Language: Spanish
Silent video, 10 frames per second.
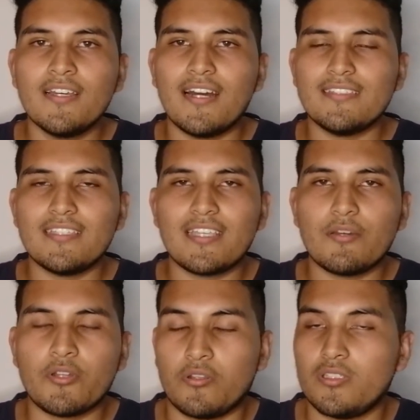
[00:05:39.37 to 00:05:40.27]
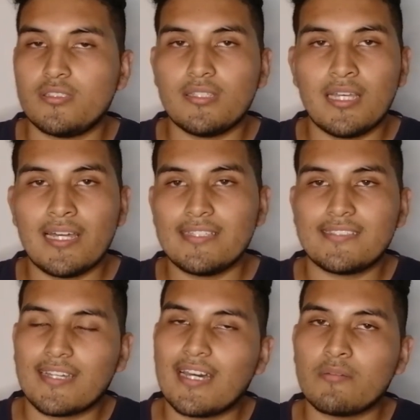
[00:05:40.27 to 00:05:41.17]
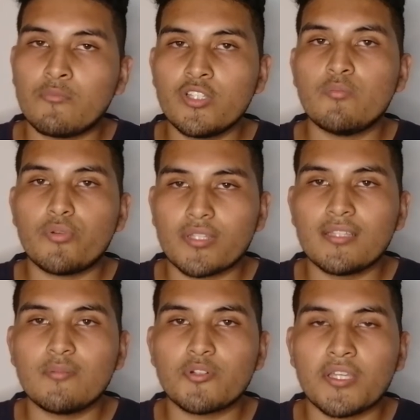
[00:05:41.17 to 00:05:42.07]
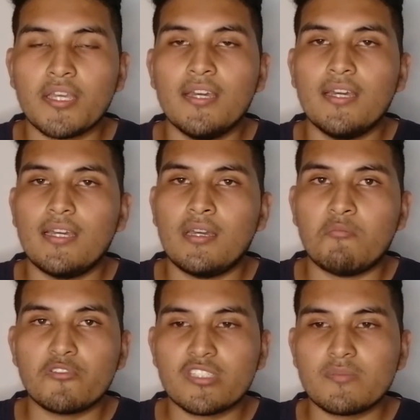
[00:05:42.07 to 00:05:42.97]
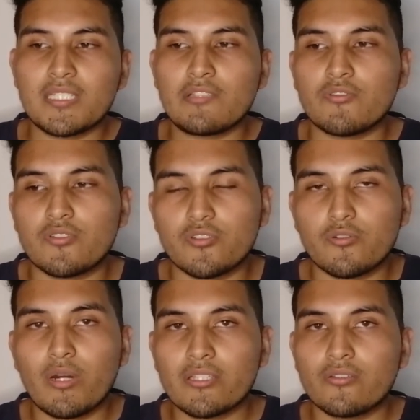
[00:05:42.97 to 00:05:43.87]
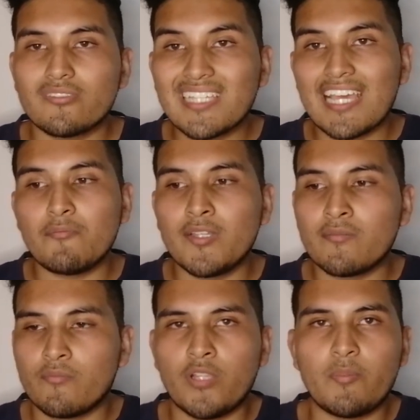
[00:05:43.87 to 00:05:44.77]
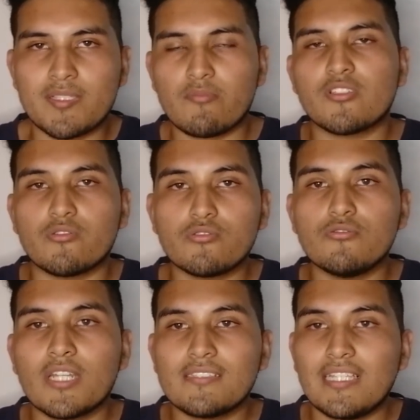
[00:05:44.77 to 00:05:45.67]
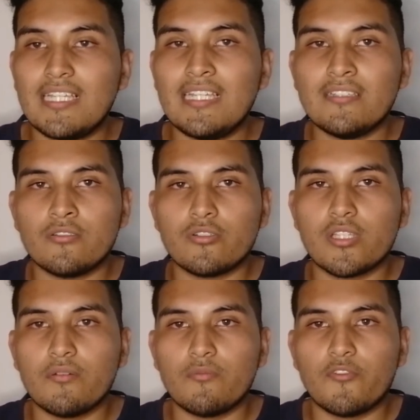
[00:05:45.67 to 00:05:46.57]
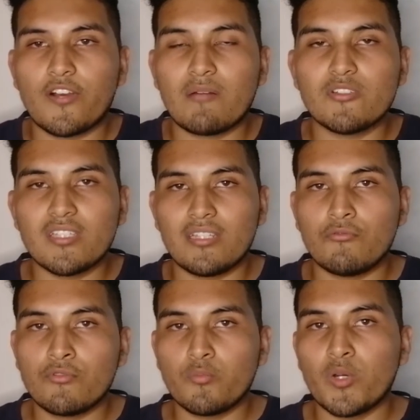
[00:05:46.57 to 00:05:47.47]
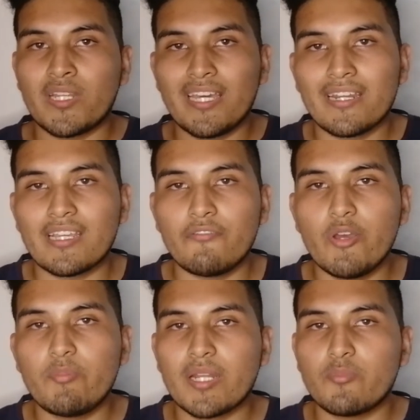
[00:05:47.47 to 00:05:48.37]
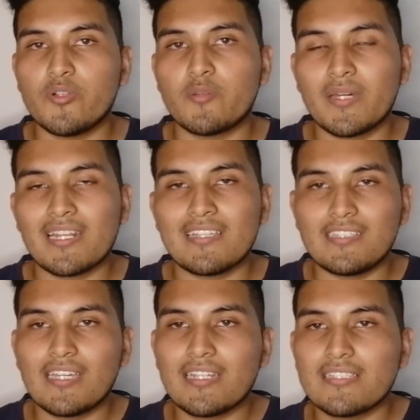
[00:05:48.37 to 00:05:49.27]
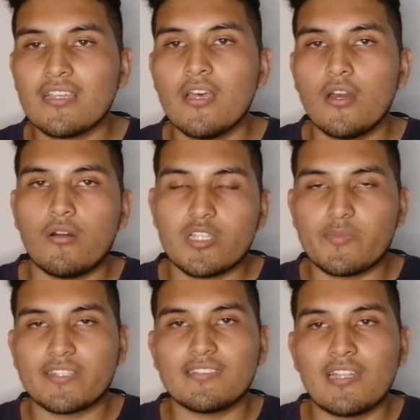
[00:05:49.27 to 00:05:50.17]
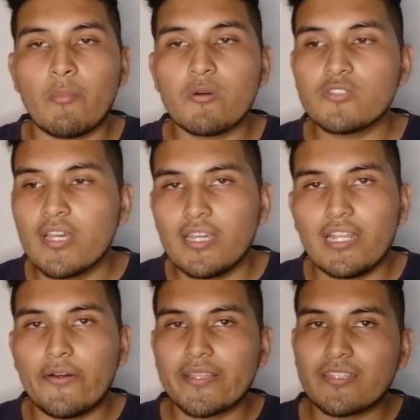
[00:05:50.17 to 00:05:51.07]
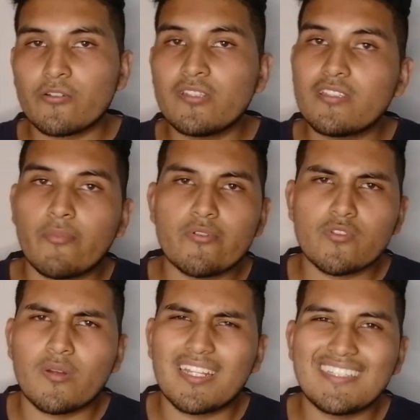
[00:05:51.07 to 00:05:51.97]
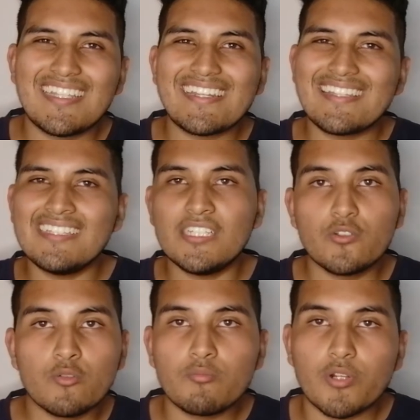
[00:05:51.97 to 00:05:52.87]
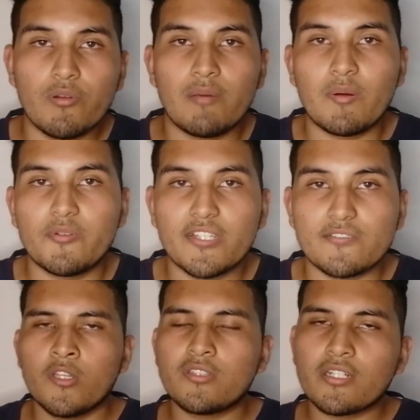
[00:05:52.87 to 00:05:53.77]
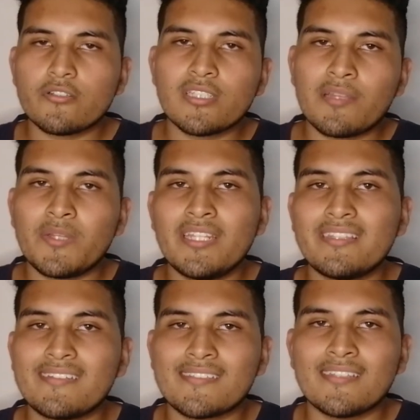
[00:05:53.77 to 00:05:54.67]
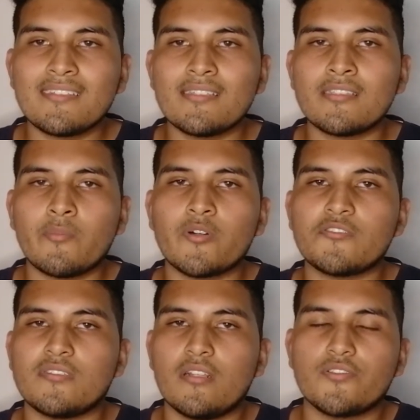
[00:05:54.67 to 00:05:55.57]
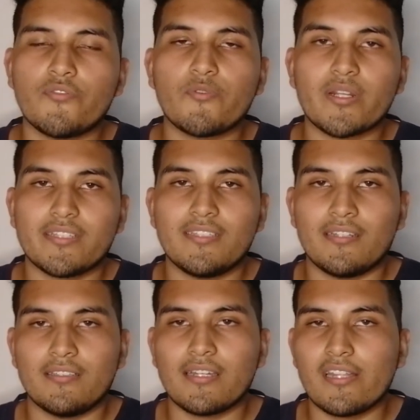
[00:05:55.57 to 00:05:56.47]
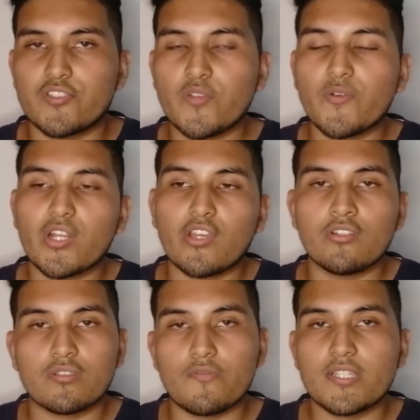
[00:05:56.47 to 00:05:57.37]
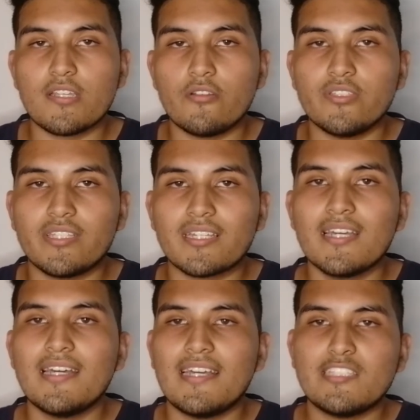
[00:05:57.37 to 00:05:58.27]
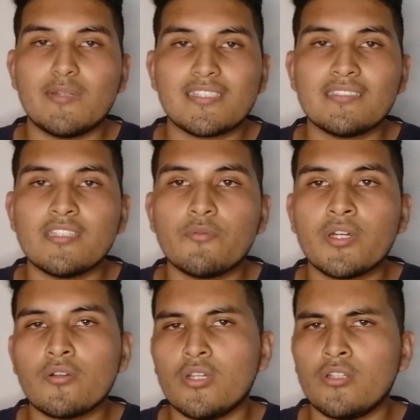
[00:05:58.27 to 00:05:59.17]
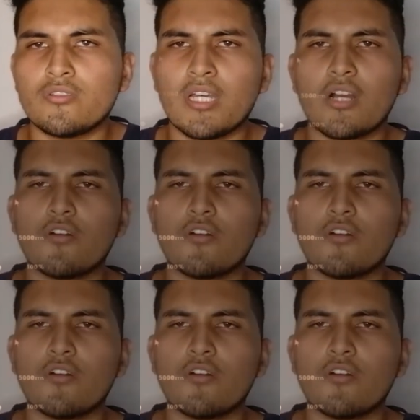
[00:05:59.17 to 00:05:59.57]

Así que bueno, es a destacar muy importante porque eh, muchas veces en nuestros cuartos gaming, la pasamos a oscuras y nos enfocamos en un buen RGB para poder ver las teclas o las partes del mouse y la verdad con este mouse no van a tener ningún problema por eso. Otra cosa también interesante de este mouse es el software que tiene, ya que el software que nos ofrece Logitech es bastante bueno y nos deja